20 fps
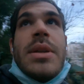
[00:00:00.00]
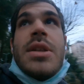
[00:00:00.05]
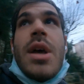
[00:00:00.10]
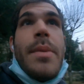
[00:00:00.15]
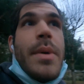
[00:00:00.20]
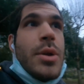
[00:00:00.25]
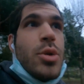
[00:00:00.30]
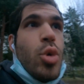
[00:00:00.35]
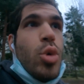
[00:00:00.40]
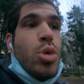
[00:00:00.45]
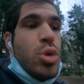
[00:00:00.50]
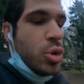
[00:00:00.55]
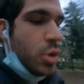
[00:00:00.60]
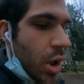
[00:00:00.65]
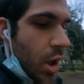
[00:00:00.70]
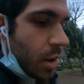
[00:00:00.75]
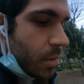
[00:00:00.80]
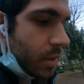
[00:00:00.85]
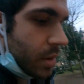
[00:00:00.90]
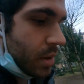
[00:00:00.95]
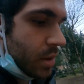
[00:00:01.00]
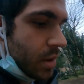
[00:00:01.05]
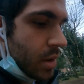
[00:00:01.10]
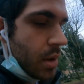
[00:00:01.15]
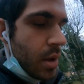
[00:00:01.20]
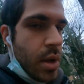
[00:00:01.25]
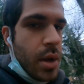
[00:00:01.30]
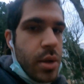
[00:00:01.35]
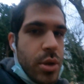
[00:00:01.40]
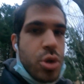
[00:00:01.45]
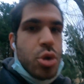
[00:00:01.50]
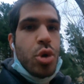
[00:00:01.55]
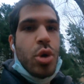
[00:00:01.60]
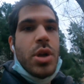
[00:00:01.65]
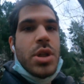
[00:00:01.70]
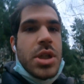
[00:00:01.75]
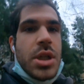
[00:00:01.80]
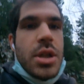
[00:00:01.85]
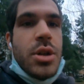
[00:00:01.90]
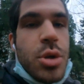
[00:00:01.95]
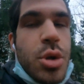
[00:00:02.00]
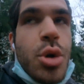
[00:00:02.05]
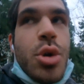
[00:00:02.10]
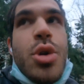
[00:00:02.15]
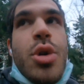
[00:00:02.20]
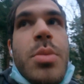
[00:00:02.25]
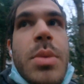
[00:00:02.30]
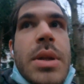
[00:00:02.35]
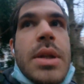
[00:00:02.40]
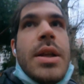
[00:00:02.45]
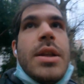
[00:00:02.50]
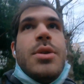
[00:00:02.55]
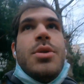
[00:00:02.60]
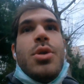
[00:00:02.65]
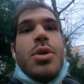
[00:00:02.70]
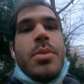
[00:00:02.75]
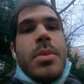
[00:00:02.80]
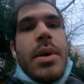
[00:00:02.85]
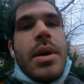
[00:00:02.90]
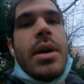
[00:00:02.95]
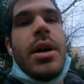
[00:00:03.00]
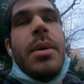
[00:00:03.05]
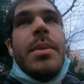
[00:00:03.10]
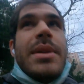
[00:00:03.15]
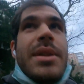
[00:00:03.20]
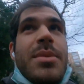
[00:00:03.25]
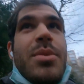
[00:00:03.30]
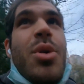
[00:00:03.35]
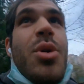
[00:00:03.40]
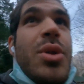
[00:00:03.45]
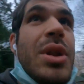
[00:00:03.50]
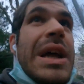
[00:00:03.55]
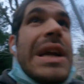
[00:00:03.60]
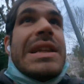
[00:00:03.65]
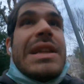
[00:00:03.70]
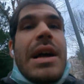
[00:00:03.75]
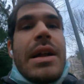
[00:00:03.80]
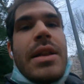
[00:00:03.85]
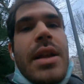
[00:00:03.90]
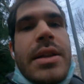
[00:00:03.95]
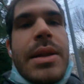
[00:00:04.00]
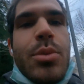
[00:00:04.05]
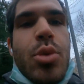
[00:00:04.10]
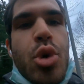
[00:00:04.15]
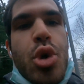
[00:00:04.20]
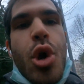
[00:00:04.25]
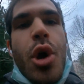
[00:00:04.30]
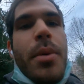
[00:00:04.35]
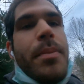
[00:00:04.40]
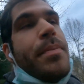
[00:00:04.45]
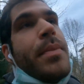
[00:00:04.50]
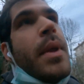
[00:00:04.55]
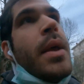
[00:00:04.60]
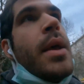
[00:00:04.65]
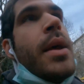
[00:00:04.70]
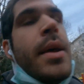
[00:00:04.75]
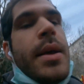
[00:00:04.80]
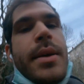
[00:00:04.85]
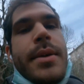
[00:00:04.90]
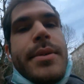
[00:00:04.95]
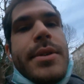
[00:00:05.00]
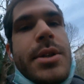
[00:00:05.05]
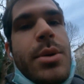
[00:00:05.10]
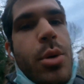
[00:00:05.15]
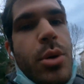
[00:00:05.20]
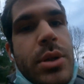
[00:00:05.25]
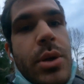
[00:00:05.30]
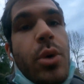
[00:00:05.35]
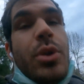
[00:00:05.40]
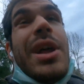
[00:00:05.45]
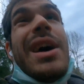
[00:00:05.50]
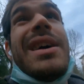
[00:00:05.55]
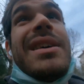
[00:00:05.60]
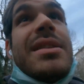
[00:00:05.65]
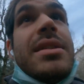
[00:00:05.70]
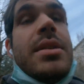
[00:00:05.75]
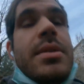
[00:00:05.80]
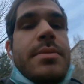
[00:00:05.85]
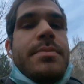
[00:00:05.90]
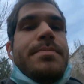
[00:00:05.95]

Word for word: Sabah 9 ne abi? Şöyle şeyleri görüyorum ya deliriyorum ya. Ama tabii onlar da haklı. Adam uyuyor. O, o da haklı.